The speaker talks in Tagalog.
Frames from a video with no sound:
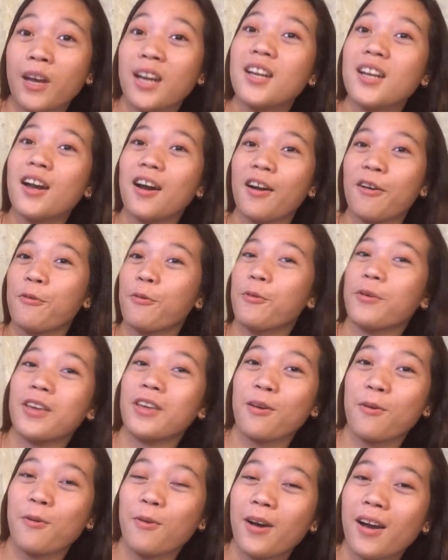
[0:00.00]
Kanila
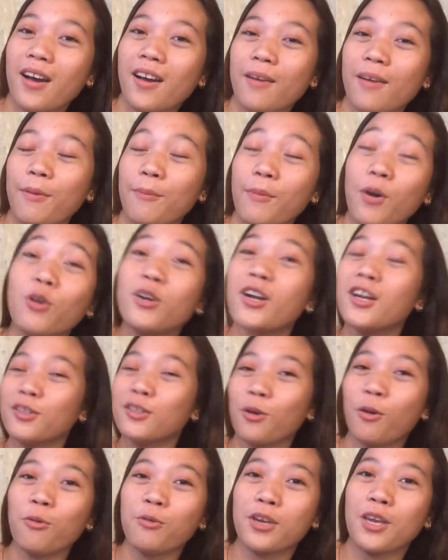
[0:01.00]
akong gikuha. Mao
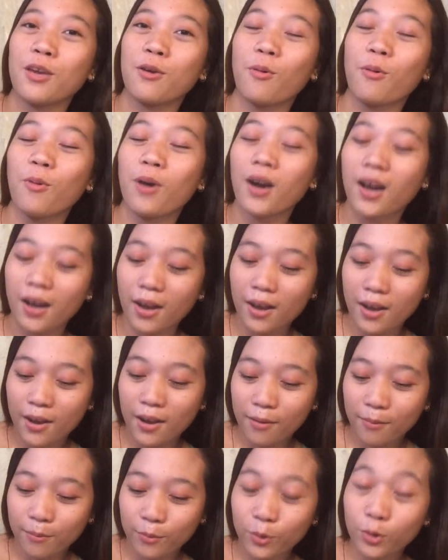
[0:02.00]
na nato akong gikuha.
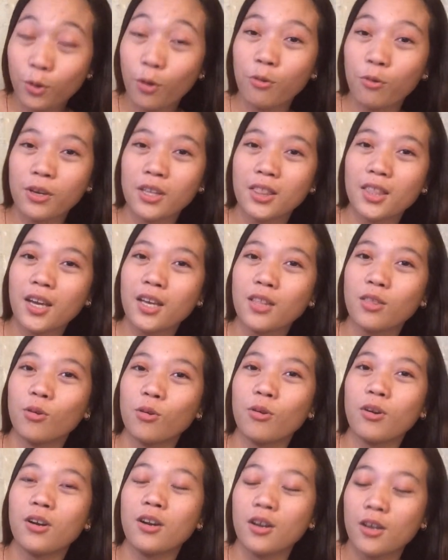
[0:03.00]
Mo to akong
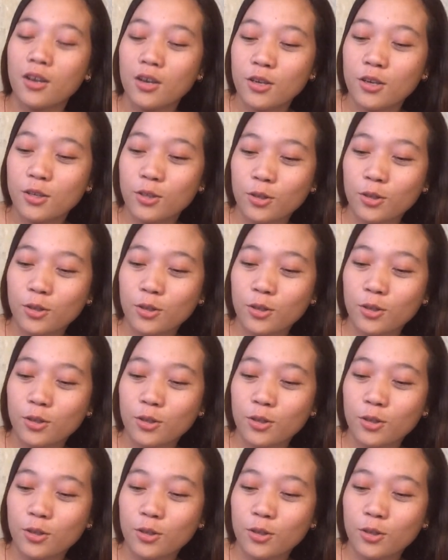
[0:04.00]
gi-title.